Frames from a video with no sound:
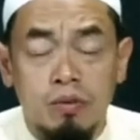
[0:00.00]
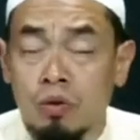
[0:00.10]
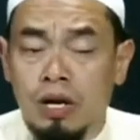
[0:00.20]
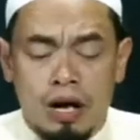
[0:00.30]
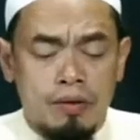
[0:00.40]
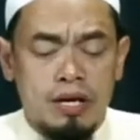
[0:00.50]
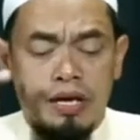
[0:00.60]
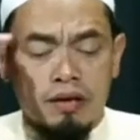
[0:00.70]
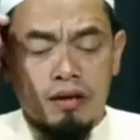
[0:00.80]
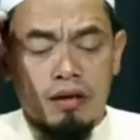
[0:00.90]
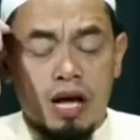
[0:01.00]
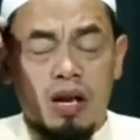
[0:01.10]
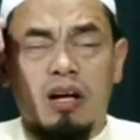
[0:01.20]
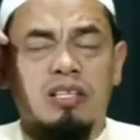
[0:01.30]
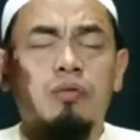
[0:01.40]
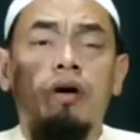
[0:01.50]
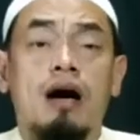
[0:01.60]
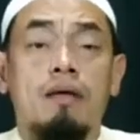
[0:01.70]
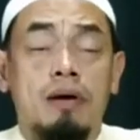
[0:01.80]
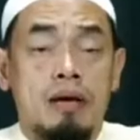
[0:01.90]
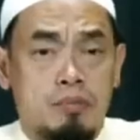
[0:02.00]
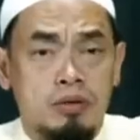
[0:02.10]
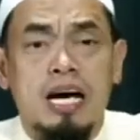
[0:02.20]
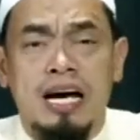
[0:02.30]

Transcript: คนเหล่านี้อัลลอฮ์ถือว่าเป็นผู้ที่หา